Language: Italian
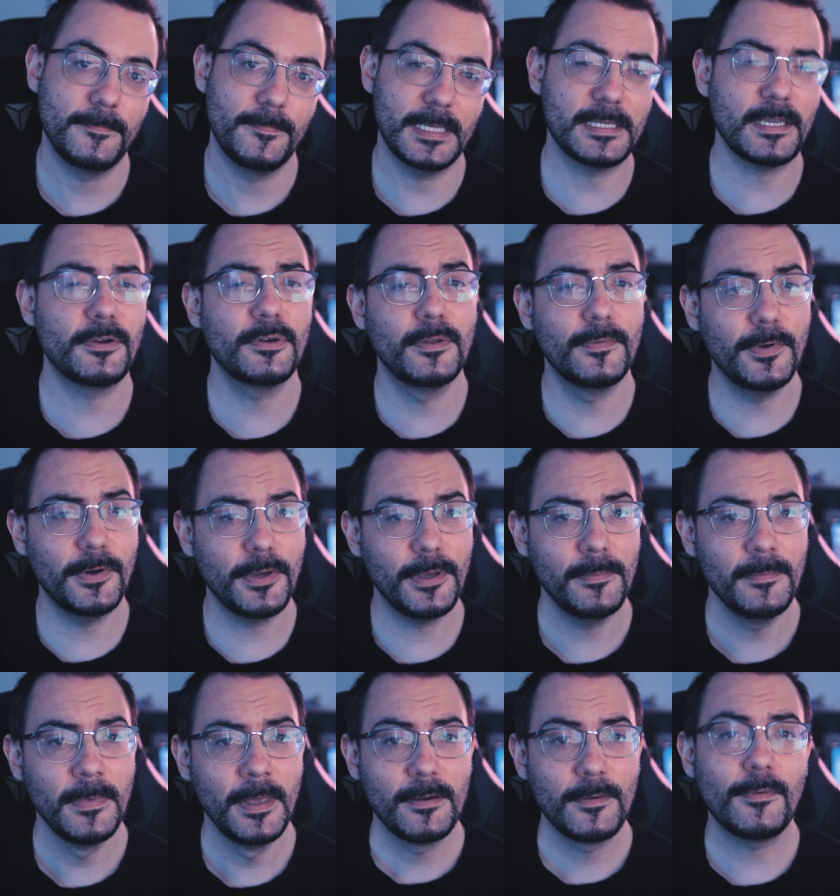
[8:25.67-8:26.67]
E secondo
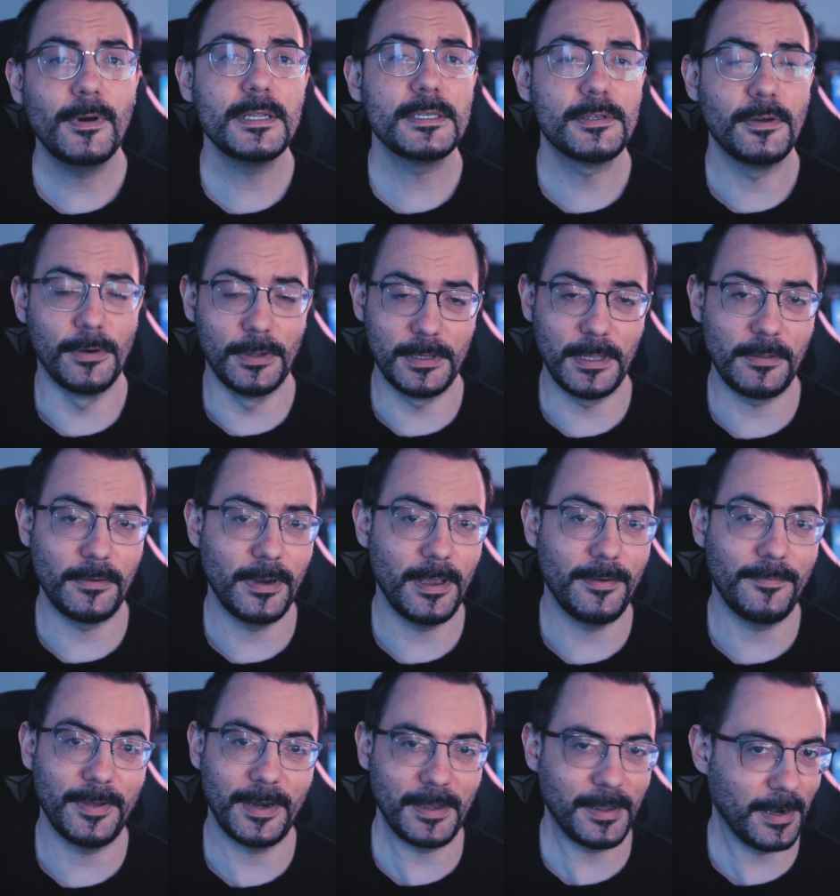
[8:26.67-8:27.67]
voi, quali sono i titoli
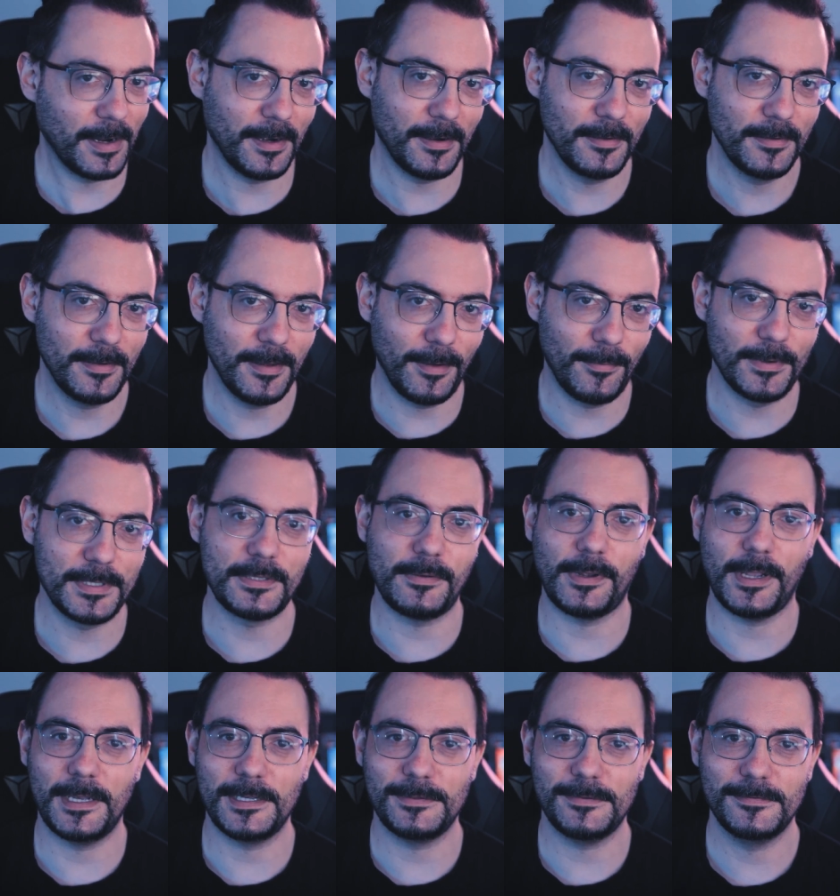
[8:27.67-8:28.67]
evergreen in
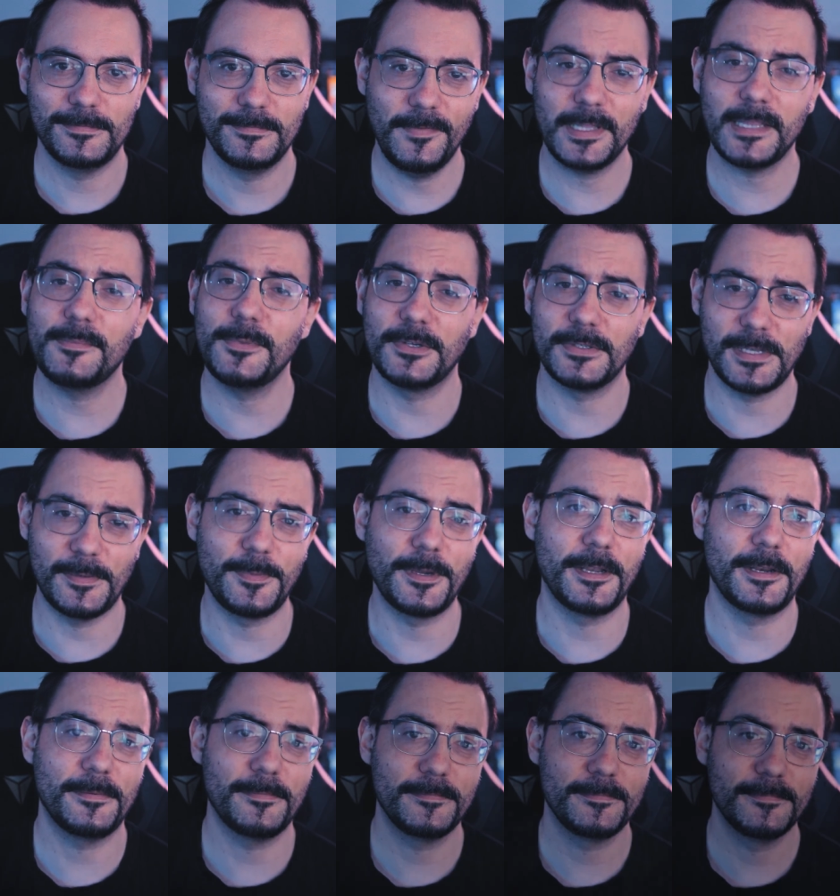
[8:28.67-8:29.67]
questo caso? Fatemelo
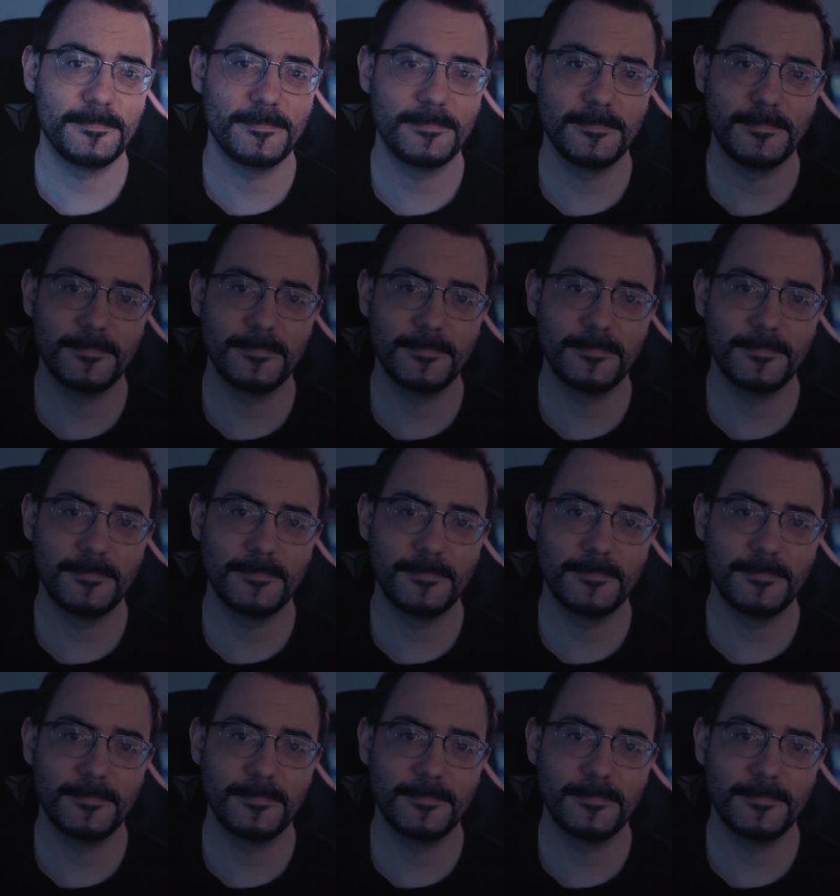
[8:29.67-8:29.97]
sapere.